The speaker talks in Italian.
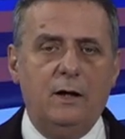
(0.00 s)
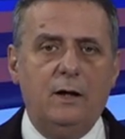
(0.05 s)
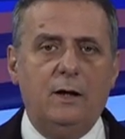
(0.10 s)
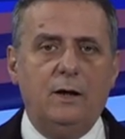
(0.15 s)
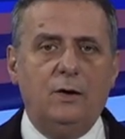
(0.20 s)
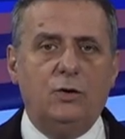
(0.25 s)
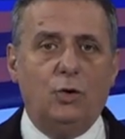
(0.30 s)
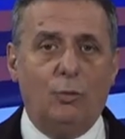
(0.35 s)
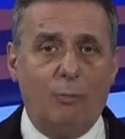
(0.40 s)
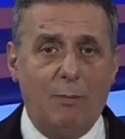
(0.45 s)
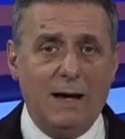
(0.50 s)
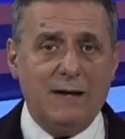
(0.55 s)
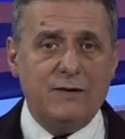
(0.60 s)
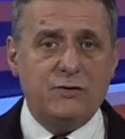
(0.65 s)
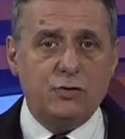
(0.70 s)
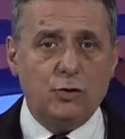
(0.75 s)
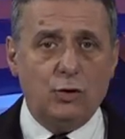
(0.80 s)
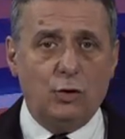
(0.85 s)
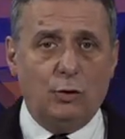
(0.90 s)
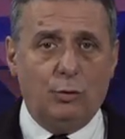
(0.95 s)

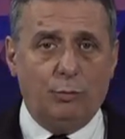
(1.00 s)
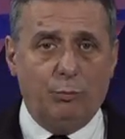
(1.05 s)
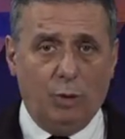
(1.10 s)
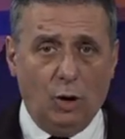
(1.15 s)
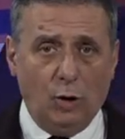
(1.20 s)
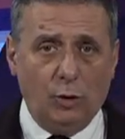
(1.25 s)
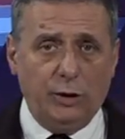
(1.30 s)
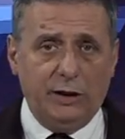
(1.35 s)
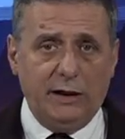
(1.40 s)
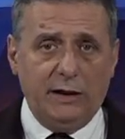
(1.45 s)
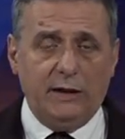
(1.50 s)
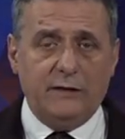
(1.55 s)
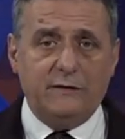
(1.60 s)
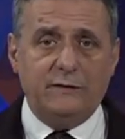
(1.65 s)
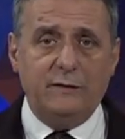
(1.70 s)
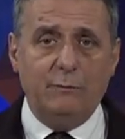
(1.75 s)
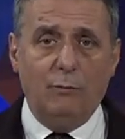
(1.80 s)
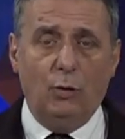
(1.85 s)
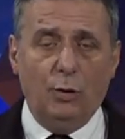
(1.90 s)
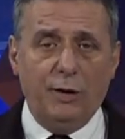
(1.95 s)
Tommaso Bori,
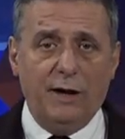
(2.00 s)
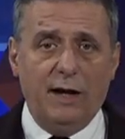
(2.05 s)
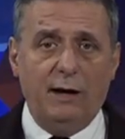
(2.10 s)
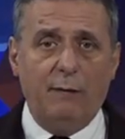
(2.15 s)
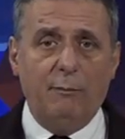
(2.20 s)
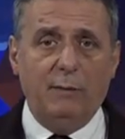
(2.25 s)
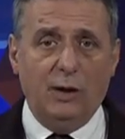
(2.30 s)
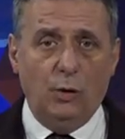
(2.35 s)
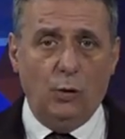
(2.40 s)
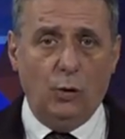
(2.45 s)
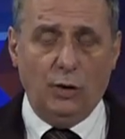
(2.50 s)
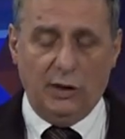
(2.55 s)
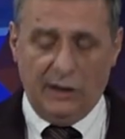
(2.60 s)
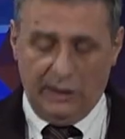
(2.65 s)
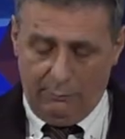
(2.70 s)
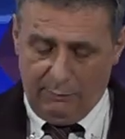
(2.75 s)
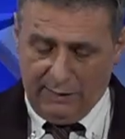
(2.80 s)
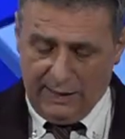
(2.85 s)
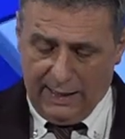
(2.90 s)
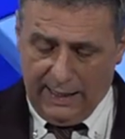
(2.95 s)
Simona
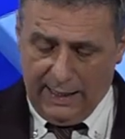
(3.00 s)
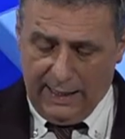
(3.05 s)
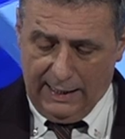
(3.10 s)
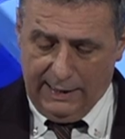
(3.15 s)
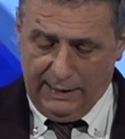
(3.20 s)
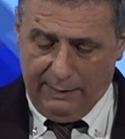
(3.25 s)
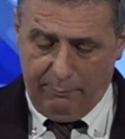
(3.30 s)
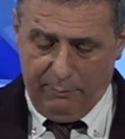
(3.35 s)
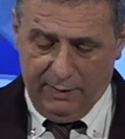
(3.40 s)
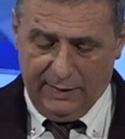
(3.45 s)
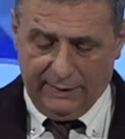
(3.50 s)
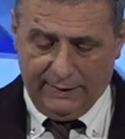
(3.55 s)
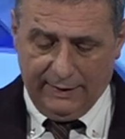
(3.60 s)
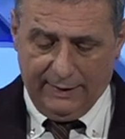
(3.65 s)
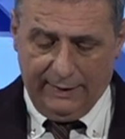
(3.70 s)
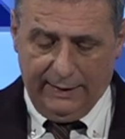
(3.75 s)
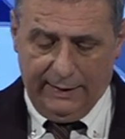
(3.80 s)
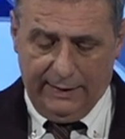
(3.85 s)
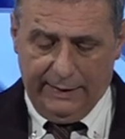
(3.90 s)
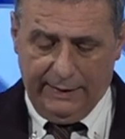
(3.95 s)
Meloni, Michele
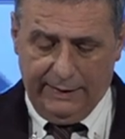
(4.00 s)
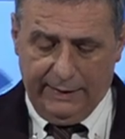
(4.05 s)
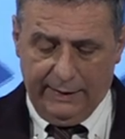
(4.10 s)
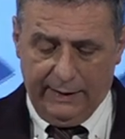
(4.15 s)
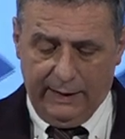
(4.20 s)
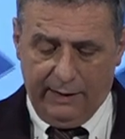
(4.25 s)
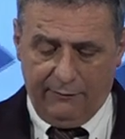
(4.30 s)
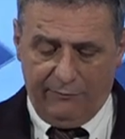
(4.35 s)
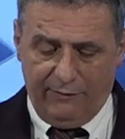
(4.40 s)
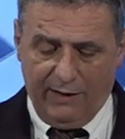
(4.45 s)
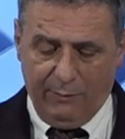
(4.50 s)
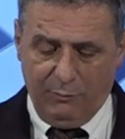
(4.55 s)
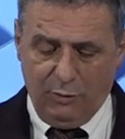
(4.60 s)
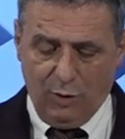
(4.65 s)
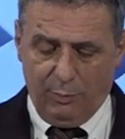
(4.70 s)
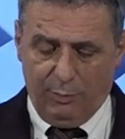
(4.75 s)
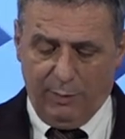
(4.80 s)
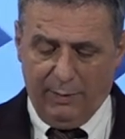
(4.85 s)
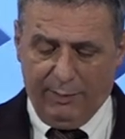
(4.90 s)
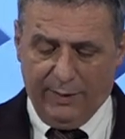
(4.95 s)
Bettarelli e
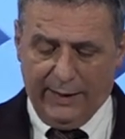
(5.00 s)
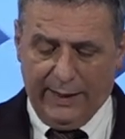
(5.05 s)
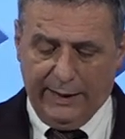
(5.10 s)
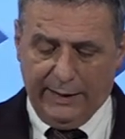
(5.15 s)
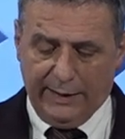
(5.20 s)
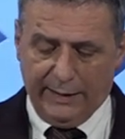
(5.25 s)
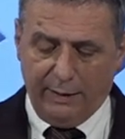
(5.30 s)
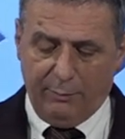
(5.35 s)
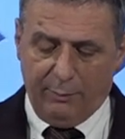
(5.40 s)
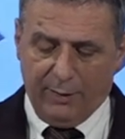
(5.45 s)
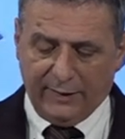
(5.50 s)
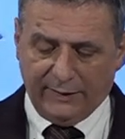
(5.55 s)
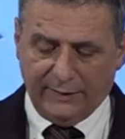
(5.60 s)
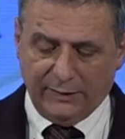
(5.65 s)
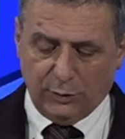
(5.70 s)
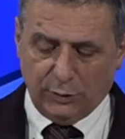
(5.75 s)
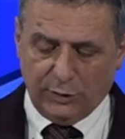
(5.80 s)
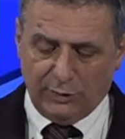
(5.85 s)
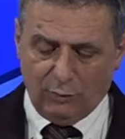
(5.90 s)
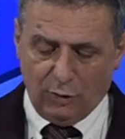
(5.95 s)
Fabio Paparelli del
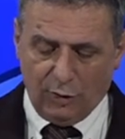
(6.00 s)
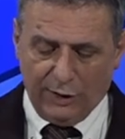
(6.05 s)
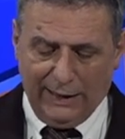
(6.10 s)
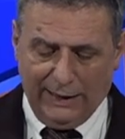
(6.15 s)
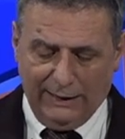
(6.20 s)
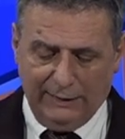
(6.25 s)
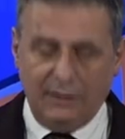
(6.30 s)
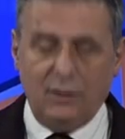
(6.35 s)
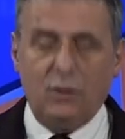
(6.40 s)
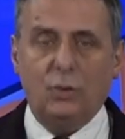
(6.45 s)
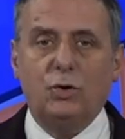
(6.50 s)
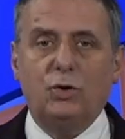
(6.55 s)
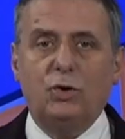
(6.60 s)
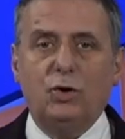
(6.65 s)
Partito Democratico,